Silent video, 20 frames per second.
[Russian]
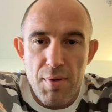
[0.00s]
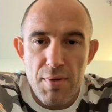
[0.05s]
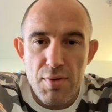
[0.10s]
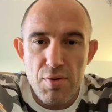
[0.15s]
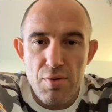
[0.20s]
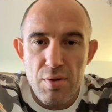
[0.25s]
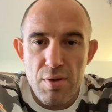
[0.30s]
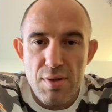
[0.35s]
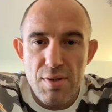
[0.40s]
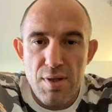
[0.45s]

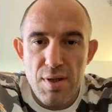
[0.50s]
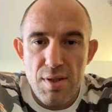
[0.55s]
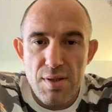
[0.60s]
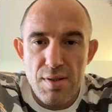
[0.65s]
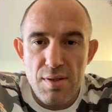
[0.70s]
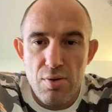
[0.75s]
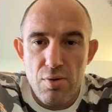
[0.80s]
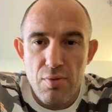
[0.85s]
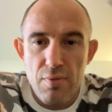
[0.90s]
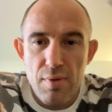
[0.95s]
Приветствую, Алексей.
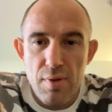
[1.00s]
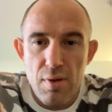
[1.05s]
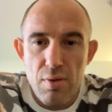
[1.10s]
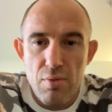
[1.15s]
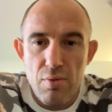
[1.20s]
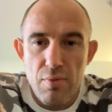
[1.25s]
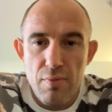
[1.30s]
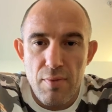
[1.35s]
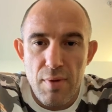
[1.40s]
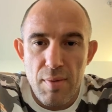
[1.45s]
Здоровье.
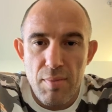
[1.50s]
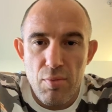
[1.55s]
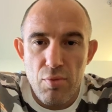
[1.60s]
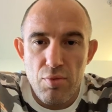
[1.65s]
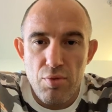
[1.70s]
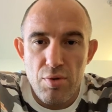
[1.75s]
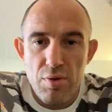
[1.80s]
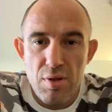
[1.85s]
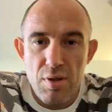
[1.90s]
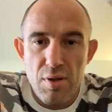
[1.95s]
Какое время
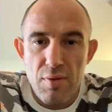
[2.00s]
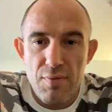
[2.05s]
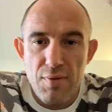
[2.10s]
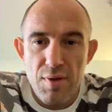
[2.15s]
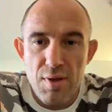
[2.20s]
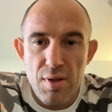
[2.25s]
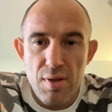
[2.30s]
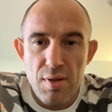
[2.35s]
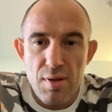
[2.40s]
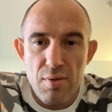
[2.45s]
уйдет на
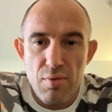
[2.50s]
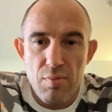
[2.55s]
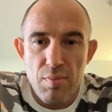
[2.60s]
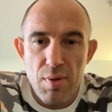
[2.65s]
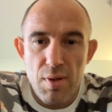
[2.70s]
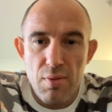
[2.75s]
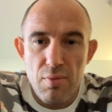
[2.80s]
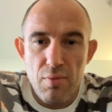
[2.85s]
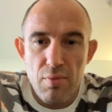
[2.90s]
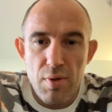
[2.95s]
доведение одного
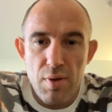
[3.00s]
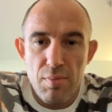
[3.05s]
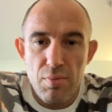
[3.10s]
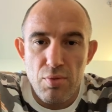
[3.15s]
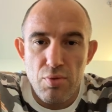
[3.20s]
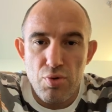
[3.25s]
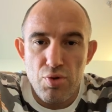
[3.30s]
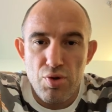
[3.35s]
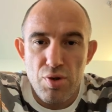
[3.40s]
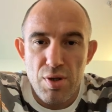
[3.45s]
болевого либо
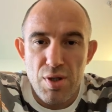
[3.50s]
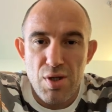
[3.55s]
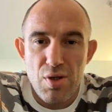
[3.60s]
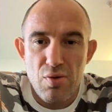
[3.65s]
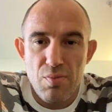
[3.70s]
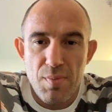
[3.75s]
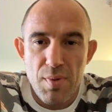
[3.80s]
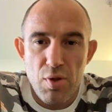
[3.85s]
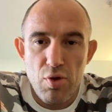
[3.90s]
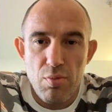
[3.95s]
удушающего
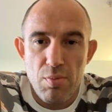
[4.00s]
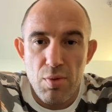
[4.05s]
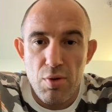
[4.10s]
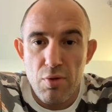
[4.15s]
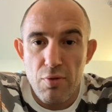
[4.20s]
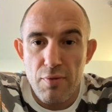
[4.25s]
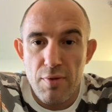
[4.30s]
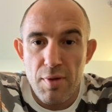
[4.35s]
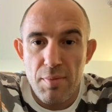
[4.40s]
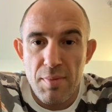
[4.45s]
приема
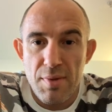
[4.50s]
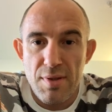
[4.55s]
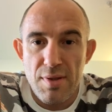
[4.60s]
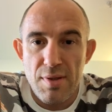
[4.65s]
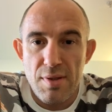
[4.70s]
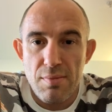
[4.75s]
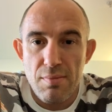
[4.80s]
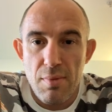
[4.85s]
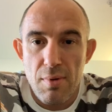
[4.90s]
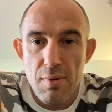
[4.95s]
до
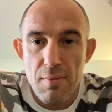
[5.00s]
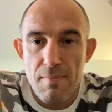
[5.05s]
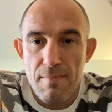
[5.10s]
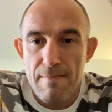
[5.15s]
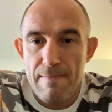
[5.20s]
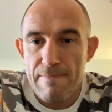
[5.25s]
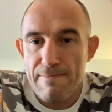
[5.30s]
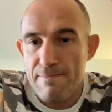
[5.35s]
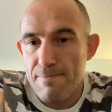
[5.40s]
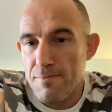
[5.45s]
автоматизма?
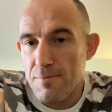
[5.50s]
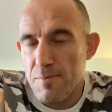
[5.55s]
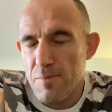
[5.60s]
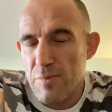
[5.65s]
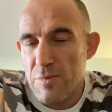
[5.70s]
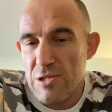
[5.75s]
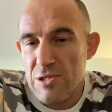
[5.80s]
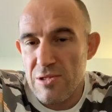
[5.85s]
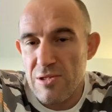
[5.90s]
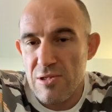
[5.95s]

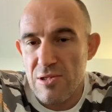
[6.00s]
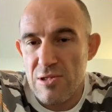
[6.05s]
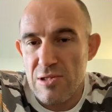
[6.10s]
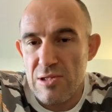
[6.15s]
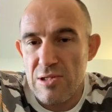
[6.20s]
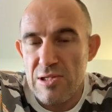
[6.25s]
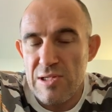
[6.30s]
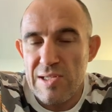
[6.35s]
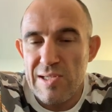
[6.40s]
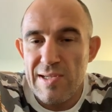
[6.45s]

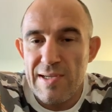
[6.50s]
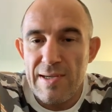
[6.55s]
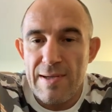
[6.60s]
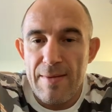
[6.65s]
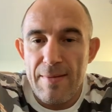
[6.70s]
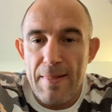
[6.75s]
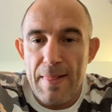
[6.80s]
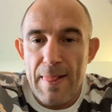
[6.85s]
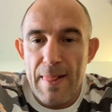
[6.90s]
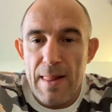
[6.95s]
А,
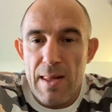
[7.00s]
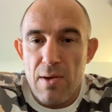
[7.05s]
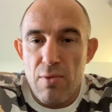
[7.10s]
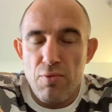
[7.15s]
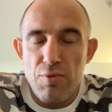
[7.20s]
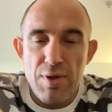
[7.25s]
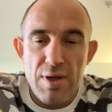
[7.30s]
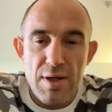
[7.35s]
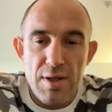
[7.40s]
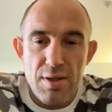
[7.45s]

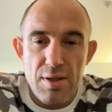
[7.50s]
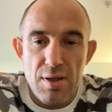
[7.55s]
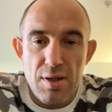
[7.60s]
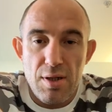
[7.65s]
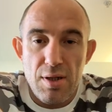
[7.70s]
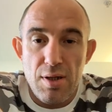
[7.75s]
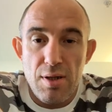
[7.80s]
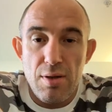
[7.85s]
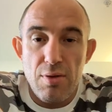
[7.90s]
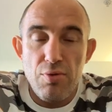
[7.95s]
у
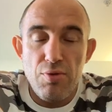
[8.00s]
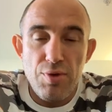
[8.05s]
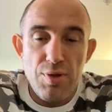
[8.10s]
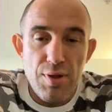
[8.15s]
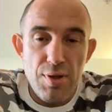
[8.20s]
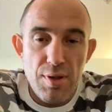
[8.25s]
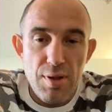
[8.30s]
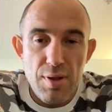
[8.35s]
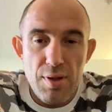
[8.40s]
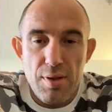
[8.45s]
некоторых
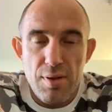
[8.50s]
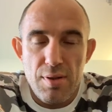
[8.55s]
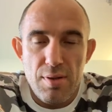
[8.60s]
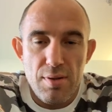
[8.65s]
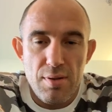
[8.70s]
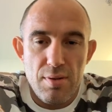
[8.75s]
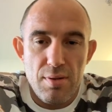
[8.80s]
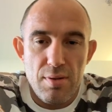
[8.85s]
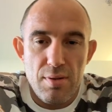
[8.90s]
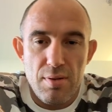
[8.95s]
людей
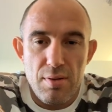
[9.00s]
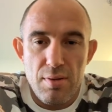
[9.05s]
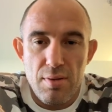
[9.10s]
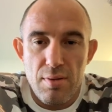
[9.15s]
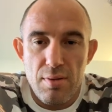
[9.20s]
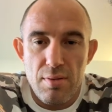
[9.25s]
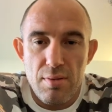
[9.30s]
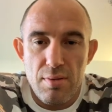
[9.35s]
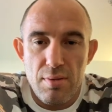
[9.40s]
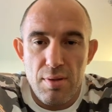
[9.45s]

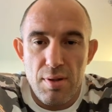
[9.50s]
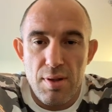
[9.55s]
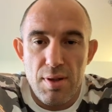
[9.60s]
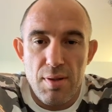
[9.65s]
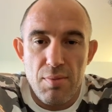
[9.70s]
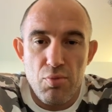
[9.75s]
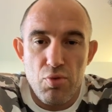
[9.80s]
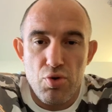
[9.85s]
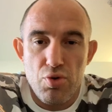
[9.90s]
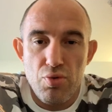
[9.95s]
э, э, на
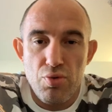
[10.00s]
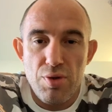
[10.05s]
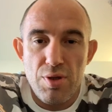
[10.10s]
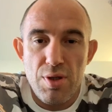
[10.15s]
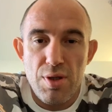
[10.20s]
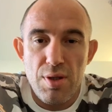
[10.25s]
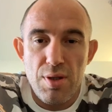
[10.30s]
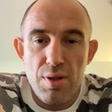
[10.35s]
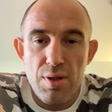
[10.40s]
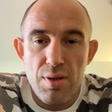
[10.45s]
это может
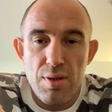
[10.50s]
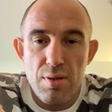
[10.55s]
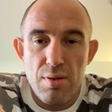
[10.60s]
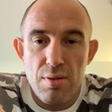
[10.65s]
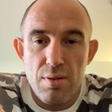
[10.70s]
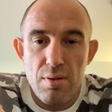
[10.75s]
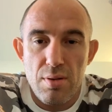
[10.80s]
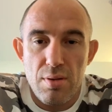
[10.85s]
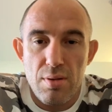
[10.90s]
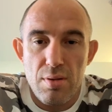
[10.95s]
уйти
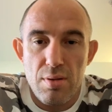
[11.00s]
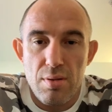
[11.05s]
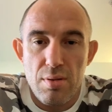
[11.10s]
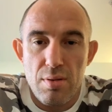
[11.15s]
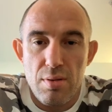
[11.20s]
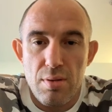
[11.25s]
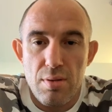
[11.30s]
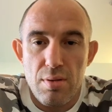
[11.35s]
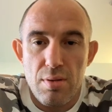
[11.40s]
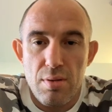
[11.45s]

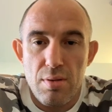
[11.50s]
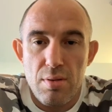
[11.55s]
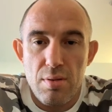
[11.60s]
э,